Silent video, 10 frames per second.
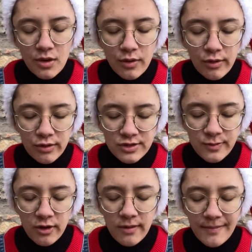
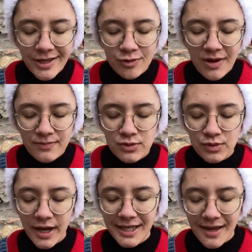Heureusement, Manon a pu
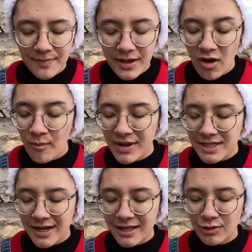se rattraper en
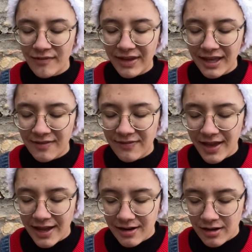passant la nuit avec
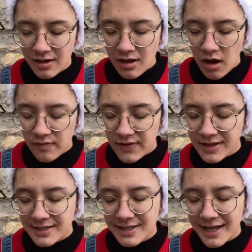Raphaël.
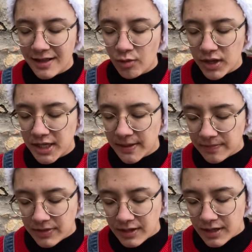Enfin, c'est ce qu'elle croyait.
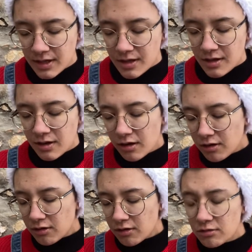
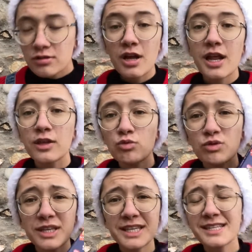Oh, ça a l'air tout
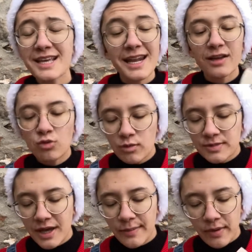kiki, ça a l'air trop
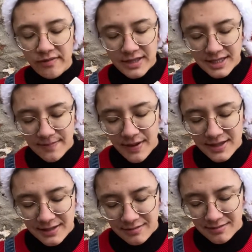bien. Mais en fait, c'est pas,
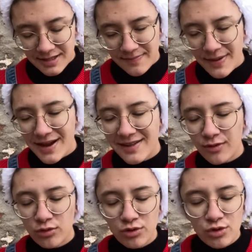pas un
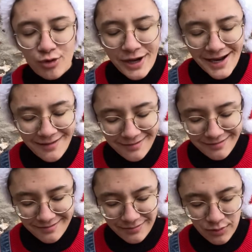livre de Noël.
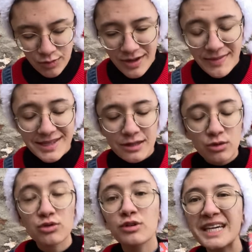Pourquoi il met des
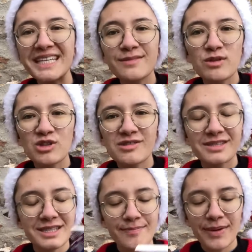trucs de Christmas
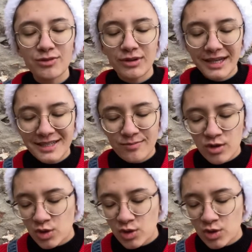C'est pas de Christmas.